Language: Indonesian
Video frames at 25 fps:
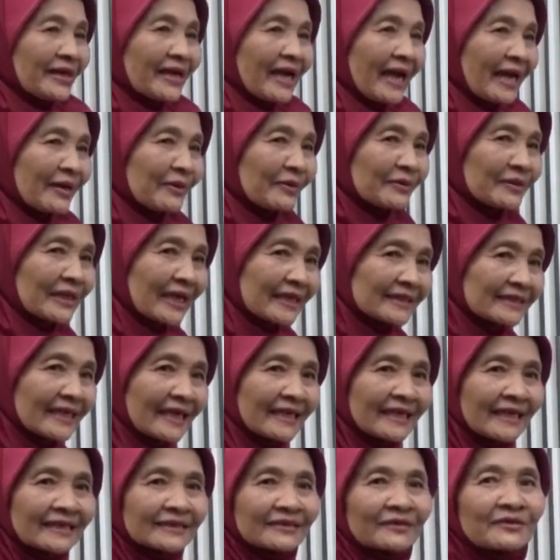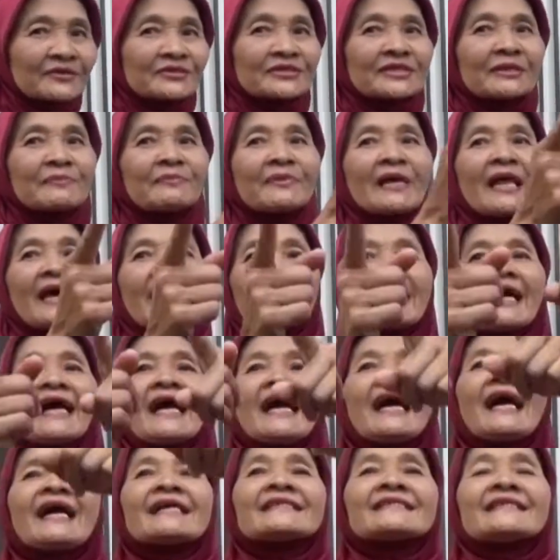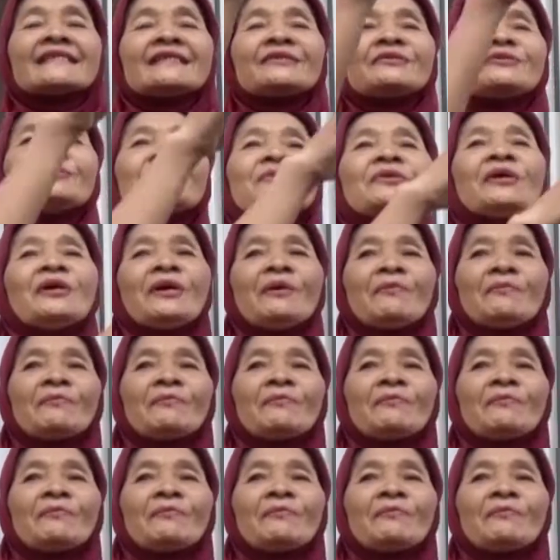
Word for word: kalau datang ya terus ke belakang situ